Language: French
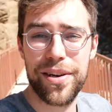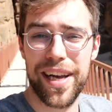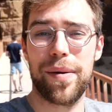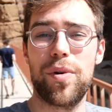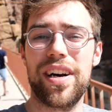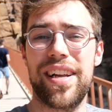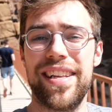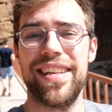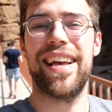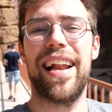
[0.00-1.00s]
derrière moi,
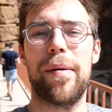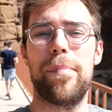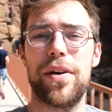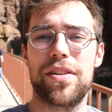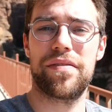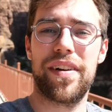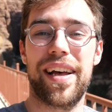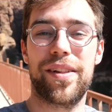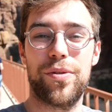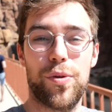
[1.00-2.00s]
il y a la
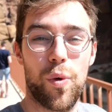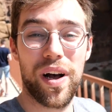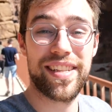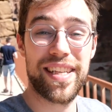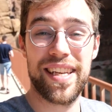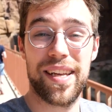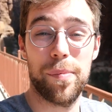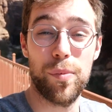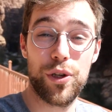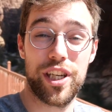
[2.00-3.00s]
biosphère du Wadi
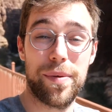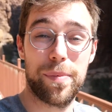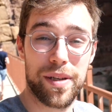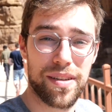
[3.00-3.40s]
Mujib.